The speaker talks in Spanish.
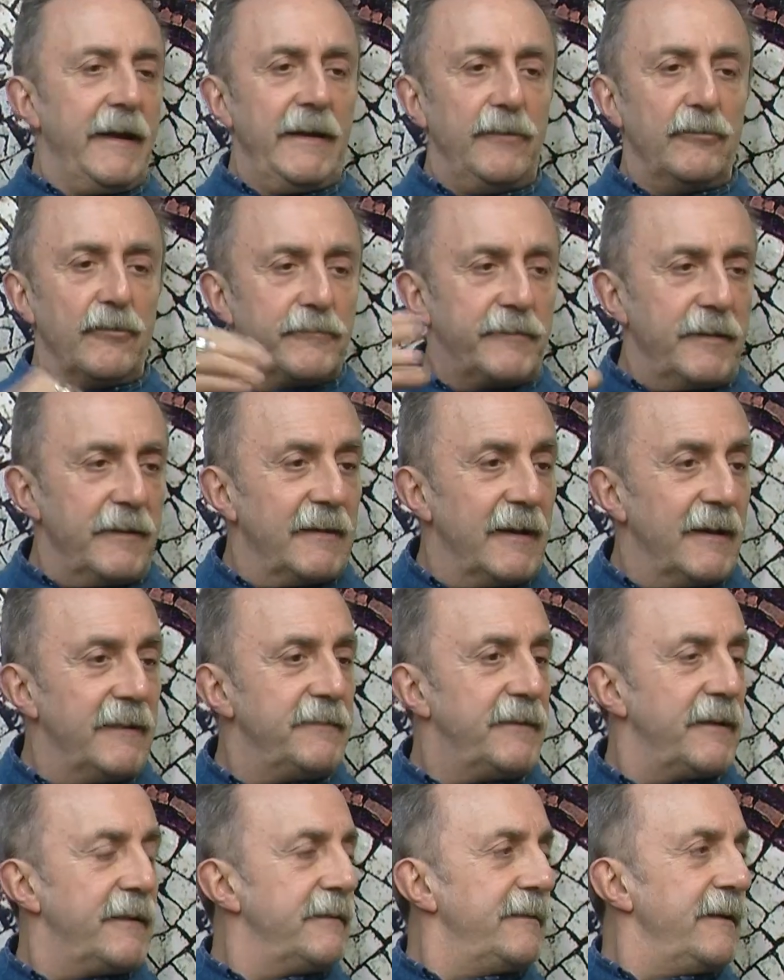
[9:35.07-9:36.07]
y nos tienen
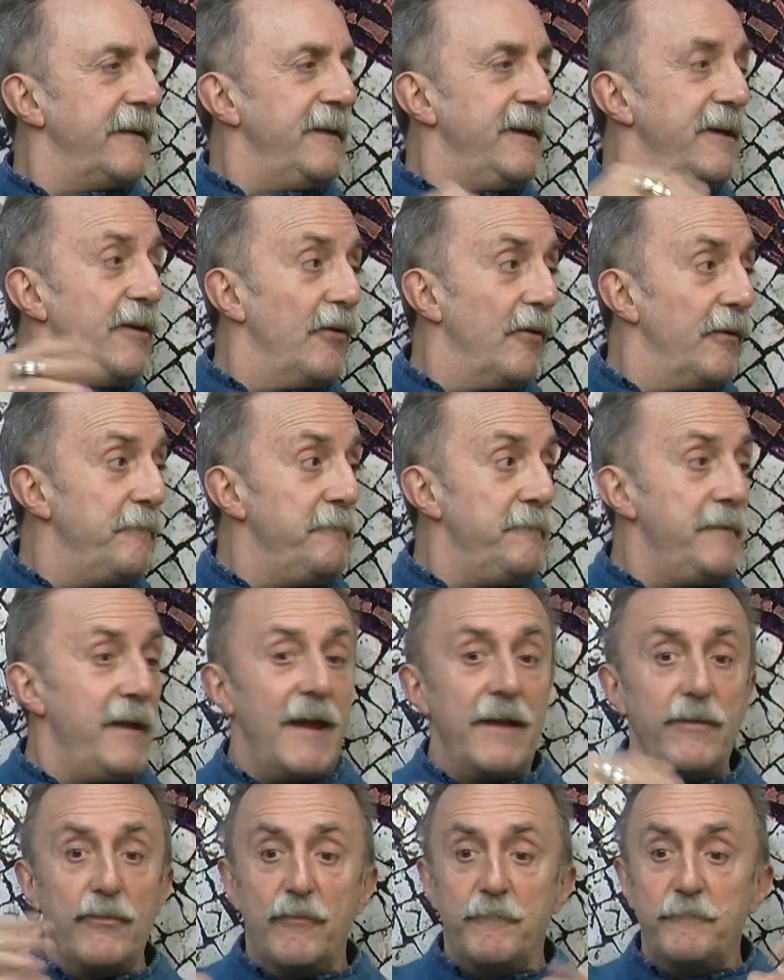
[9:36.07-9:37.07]
entretenidos en
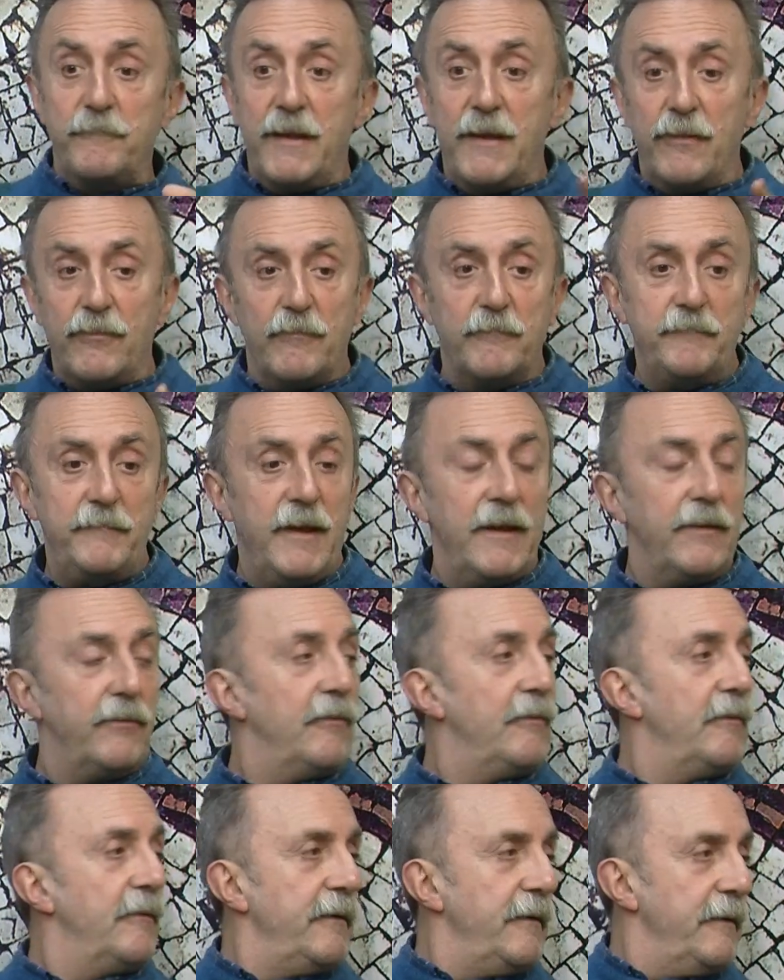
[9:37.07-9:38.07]
miedo, en miedo, en
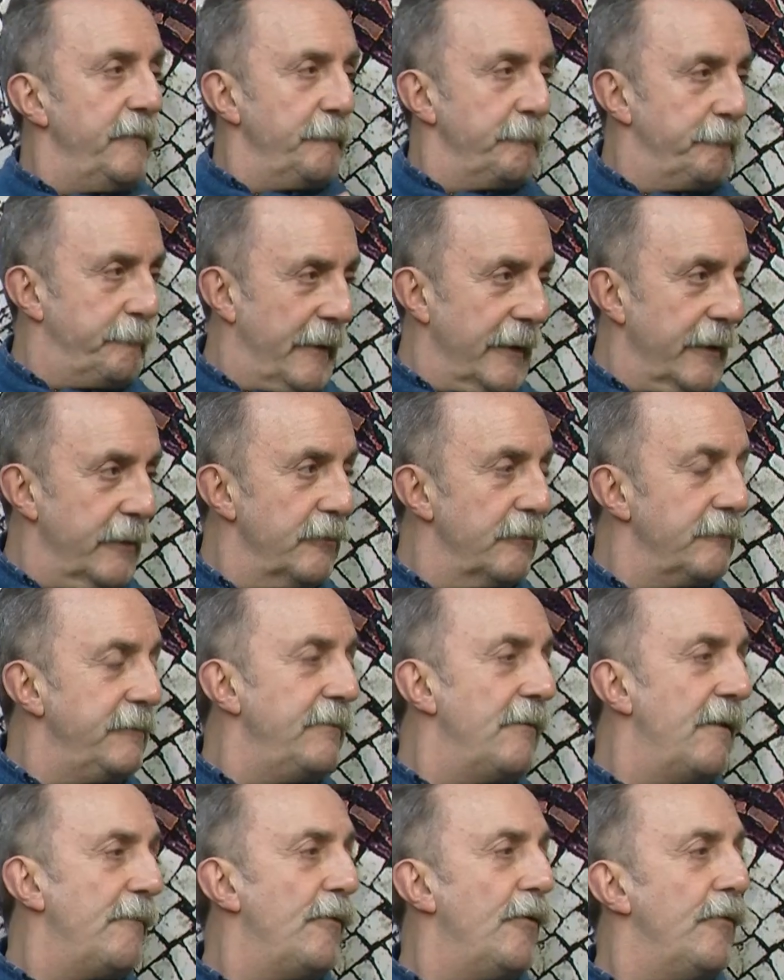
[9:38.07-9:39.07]
miedo, para que no
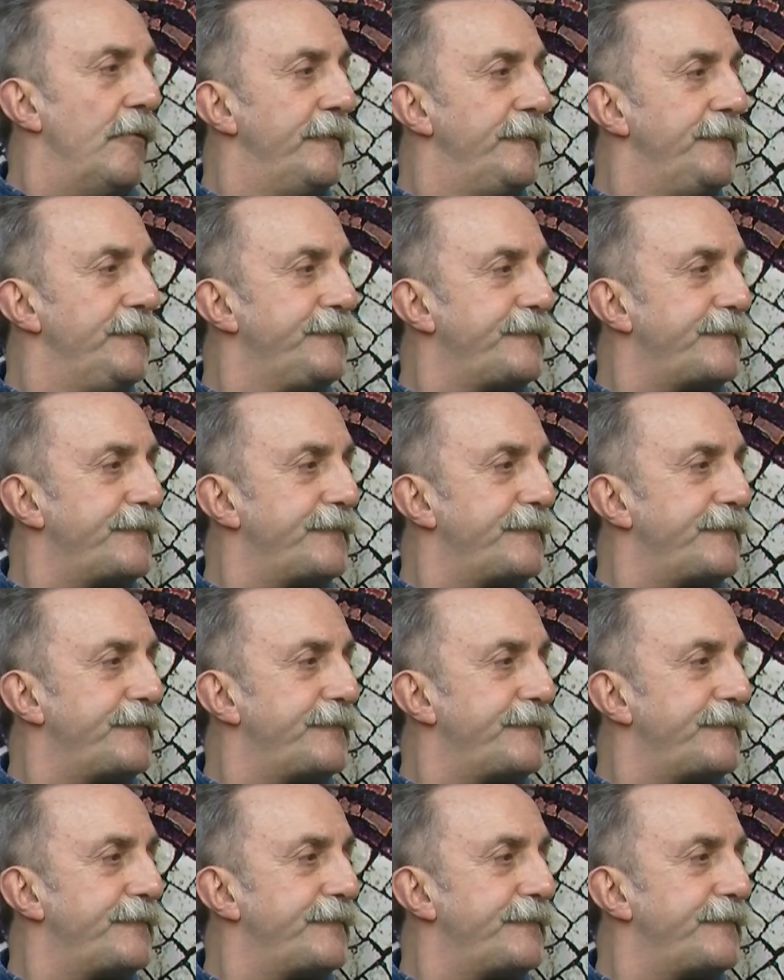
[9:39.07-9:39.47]
vivamos.